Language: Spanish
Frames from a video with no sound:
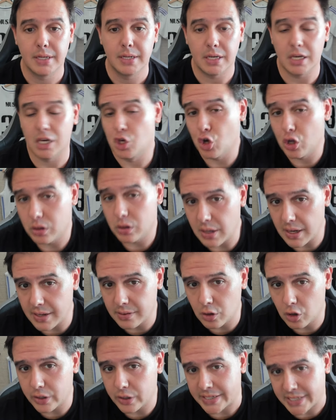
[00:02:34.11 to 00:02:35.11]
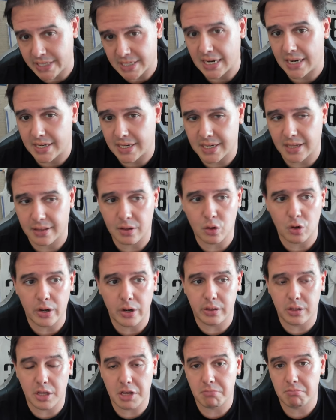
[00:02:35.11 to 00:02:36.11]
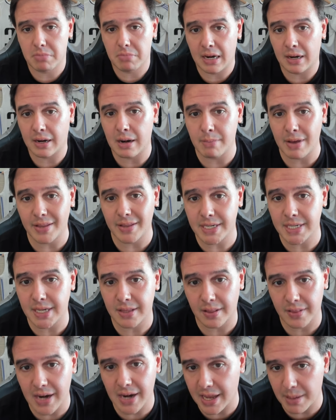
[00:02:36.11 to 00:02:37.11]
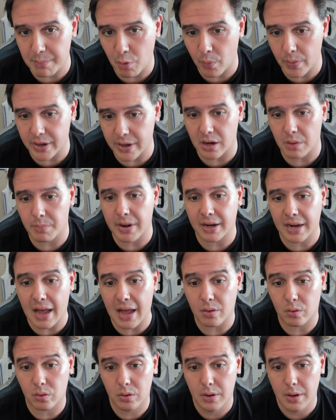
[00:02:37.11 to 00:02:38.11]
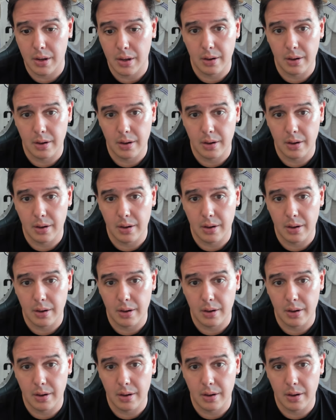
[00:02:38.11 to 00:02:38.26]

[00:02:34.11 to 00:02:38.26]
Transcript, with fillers: Y yo entiendo que si sale Sandy Toletti, el Real Madrid se tendrá que mover en el mercado.